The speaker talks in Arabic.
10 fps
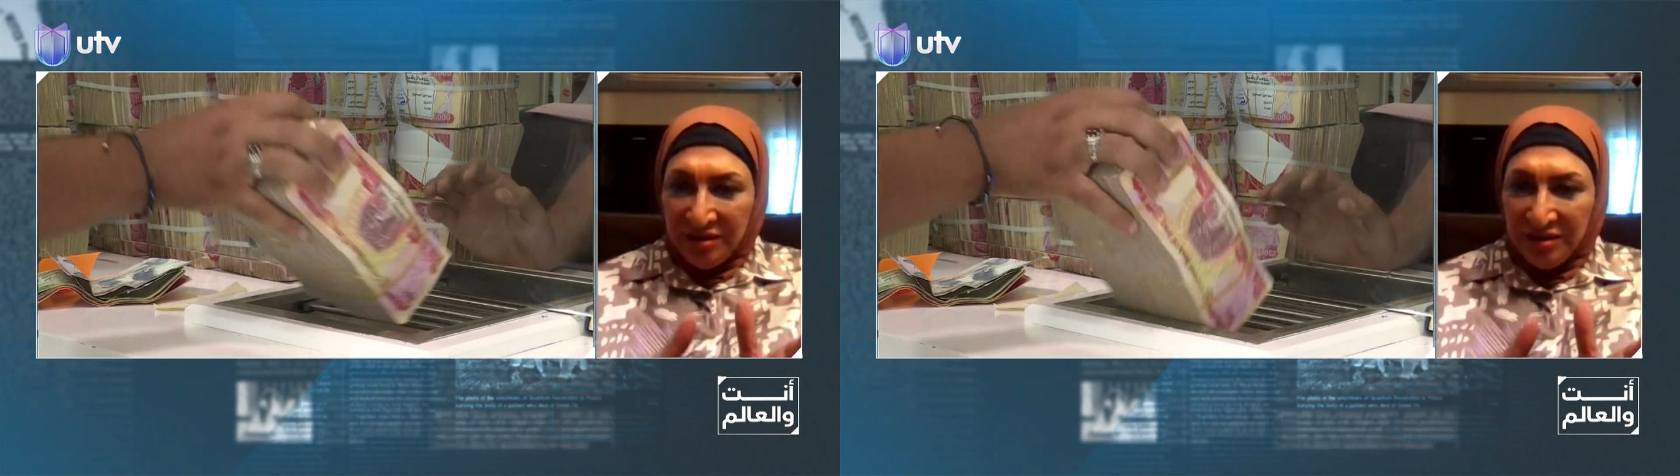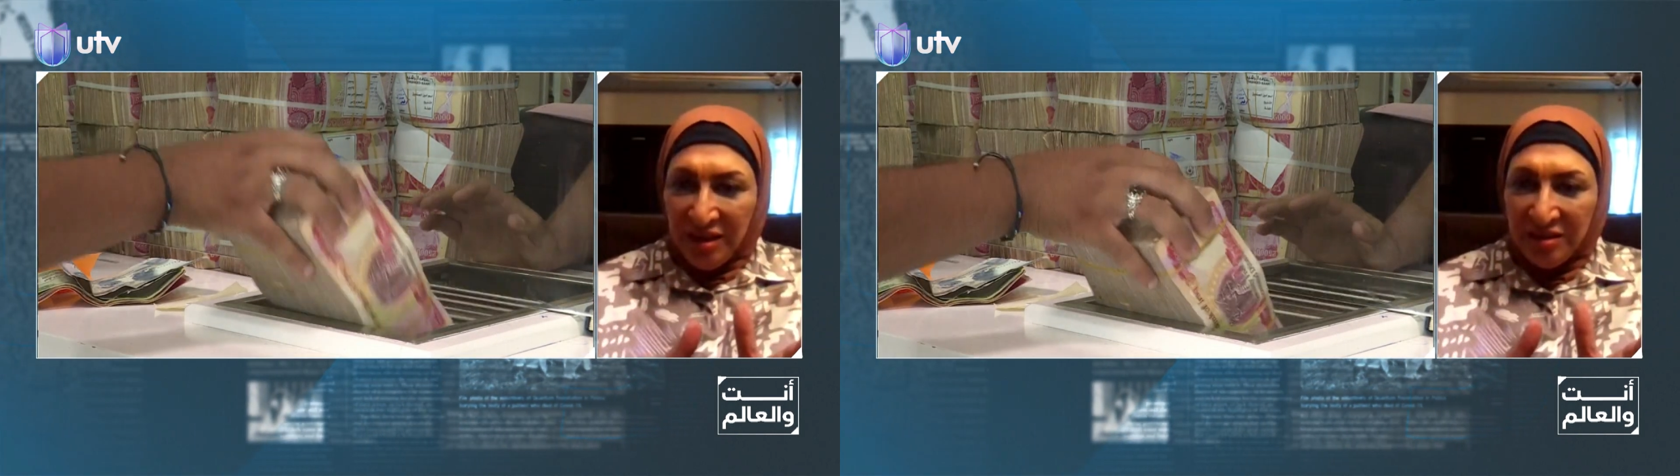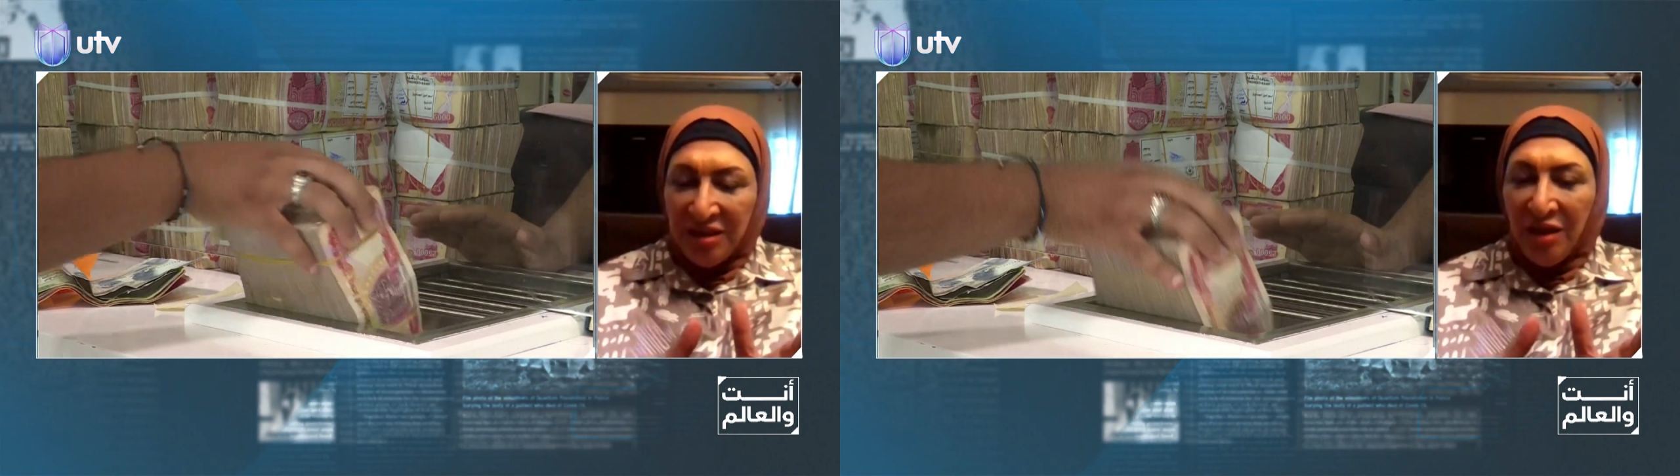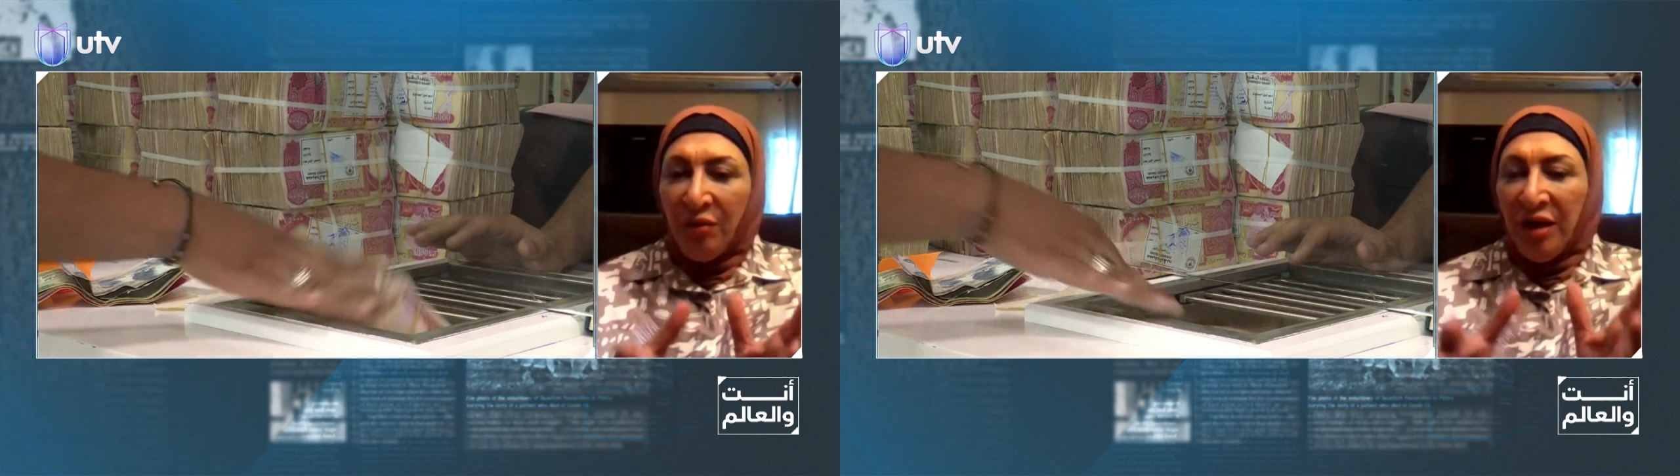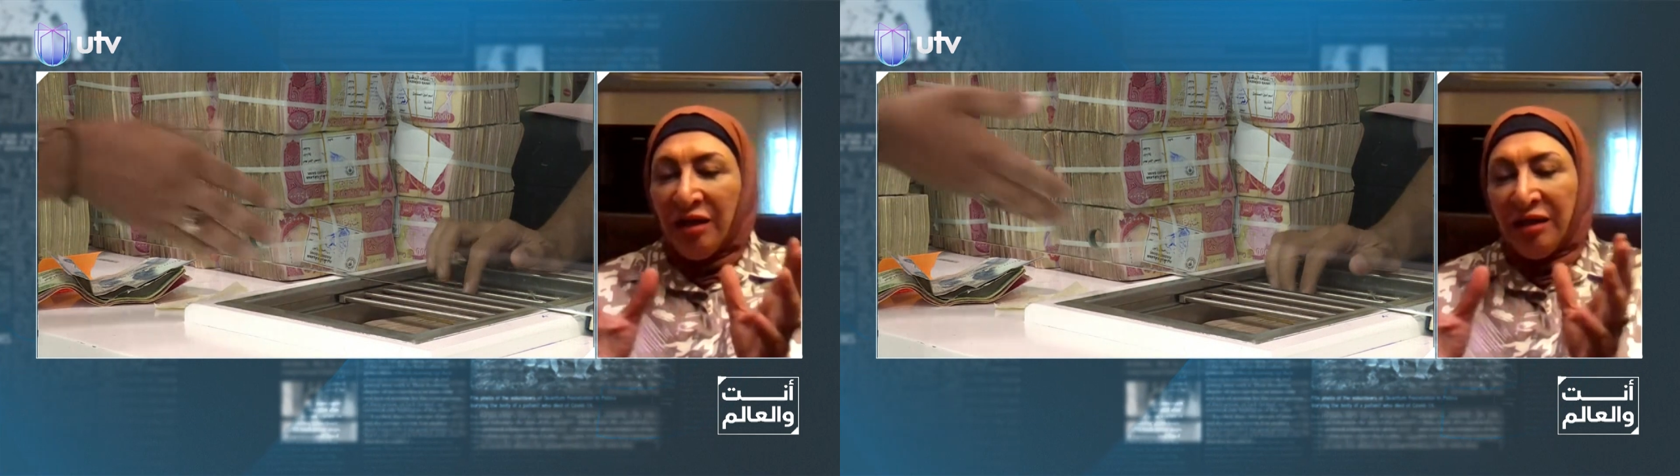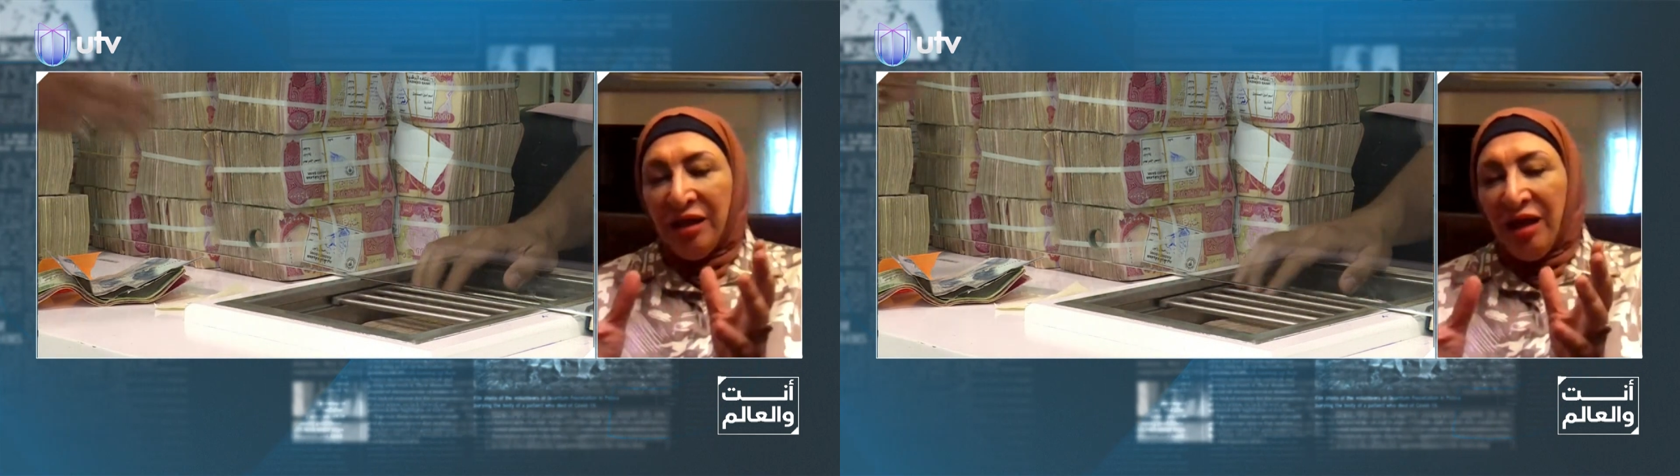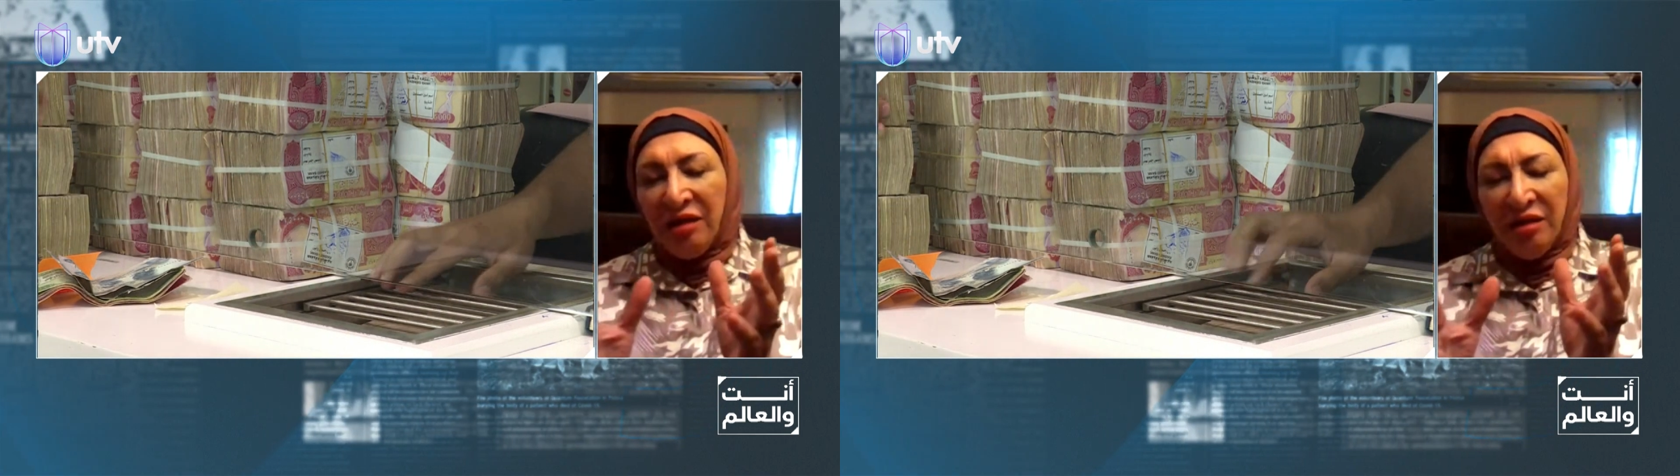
السياسيه والحركه